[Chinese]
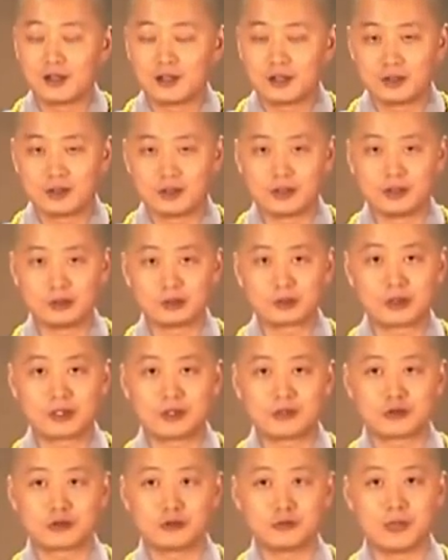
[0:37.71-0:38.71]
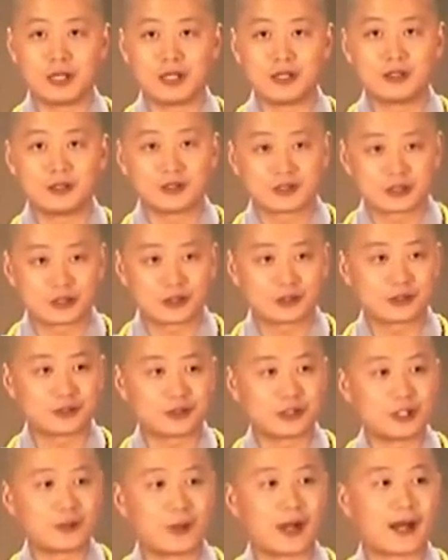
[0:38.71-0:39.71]
有很多人出门遭受
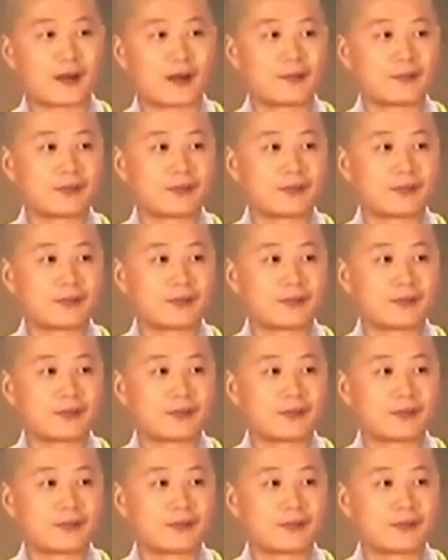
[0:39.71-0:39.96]
意外，